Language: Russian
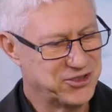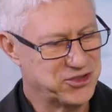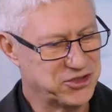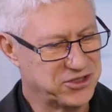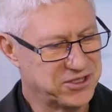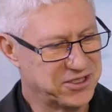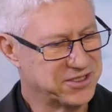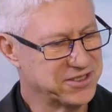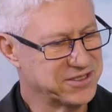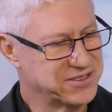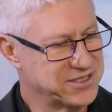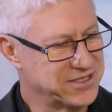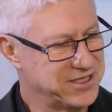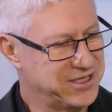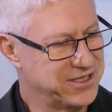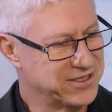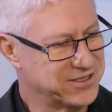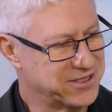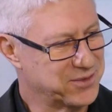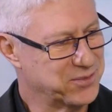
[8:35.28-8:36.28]
14
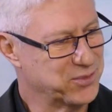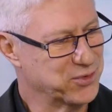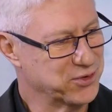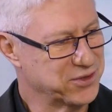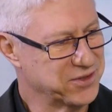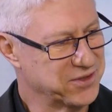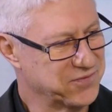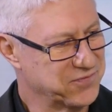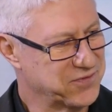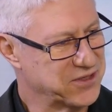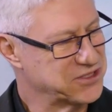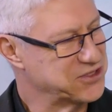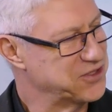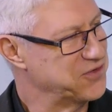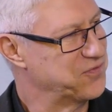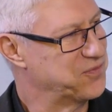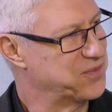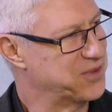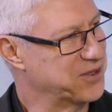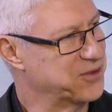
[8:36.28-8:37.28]
лет работы вашей
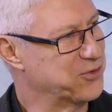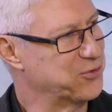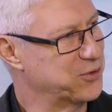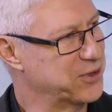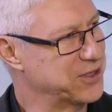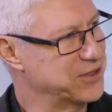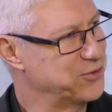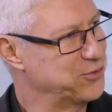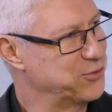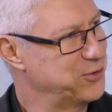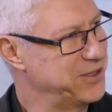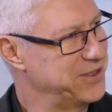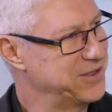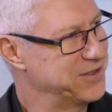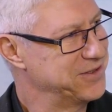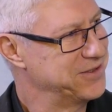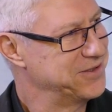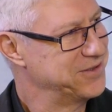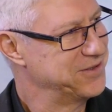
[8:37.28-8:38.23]
в прокуратуре.